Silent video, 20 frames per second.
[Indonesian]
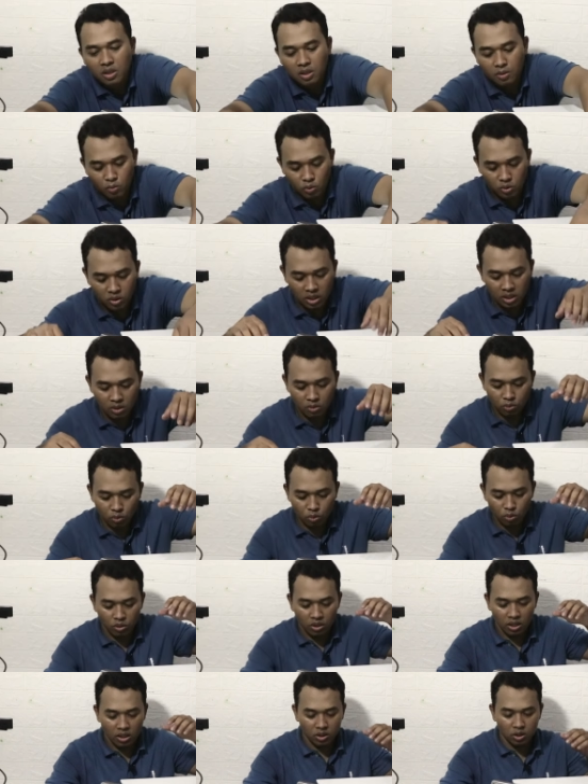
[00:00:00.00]
kemudian untuk
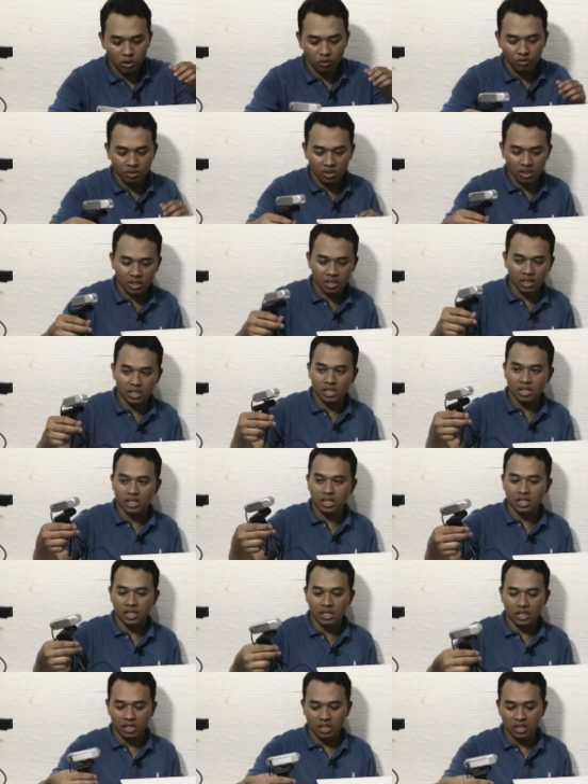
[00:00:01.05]
yang JoviTech ini
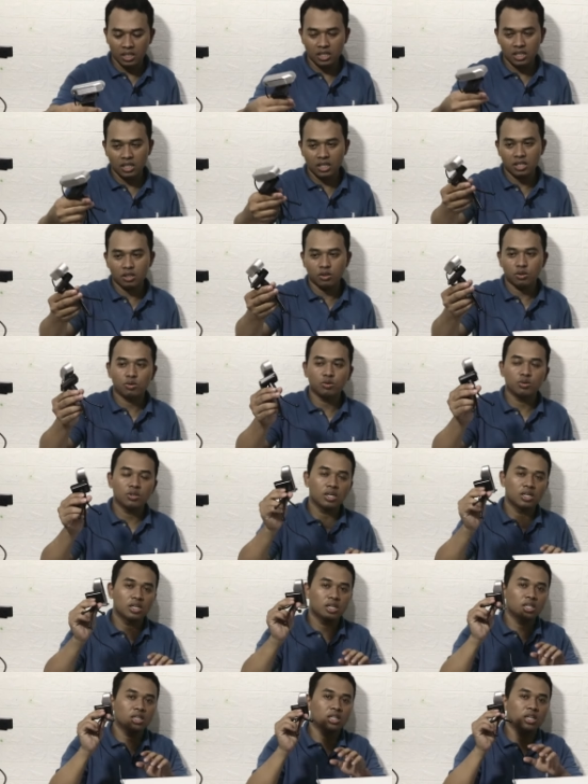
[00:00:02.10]
ini sudah
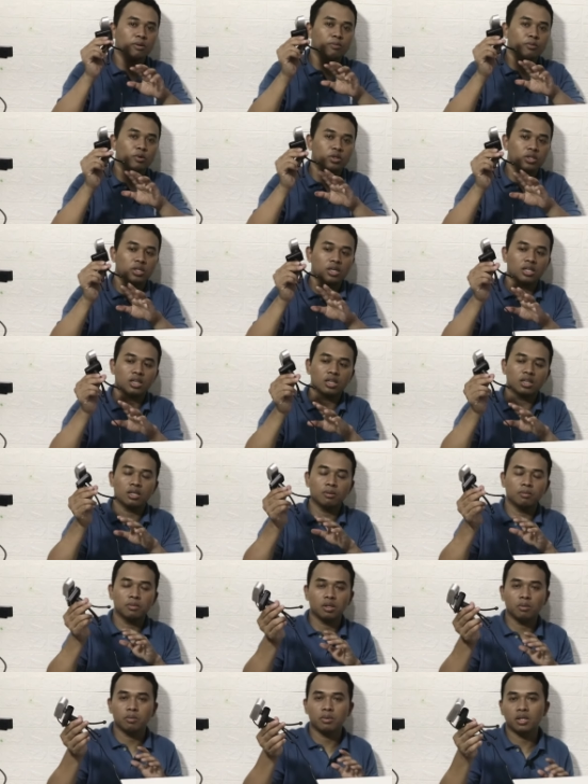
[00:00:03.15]
ada tripodnya
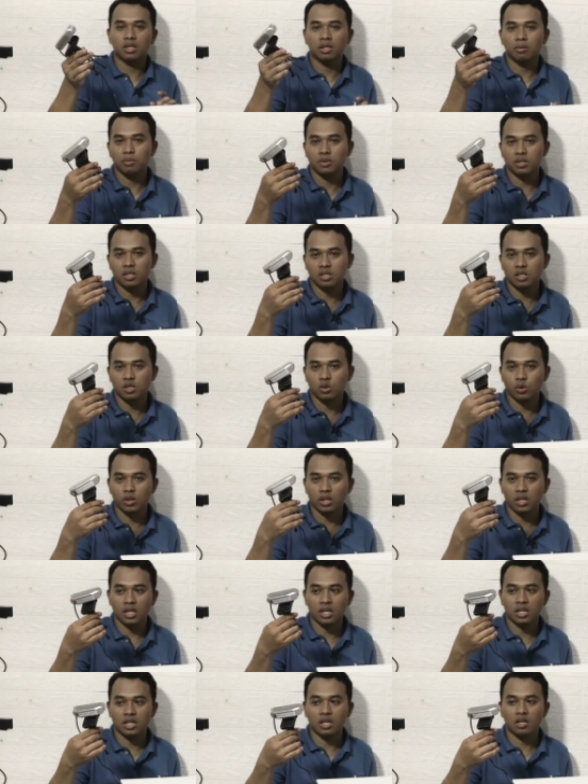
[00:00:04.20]
teman-teman nanti bisa
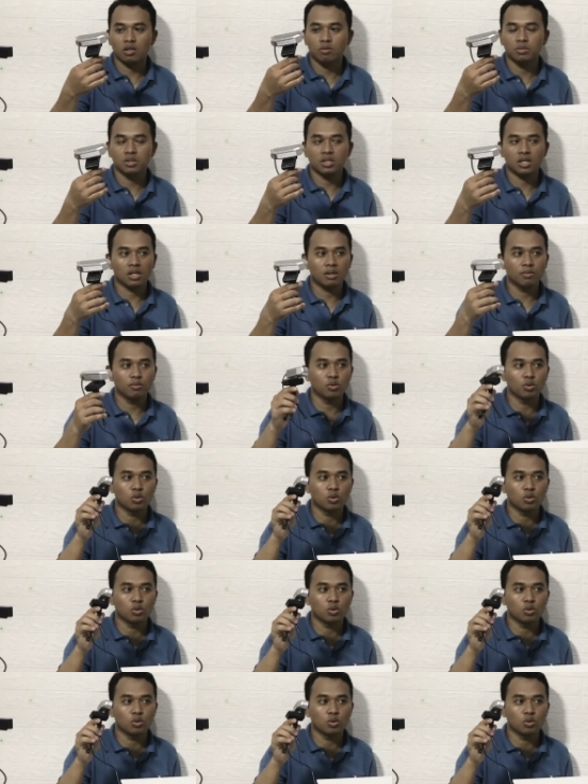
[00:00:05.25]
sesuaikan kalau misalkan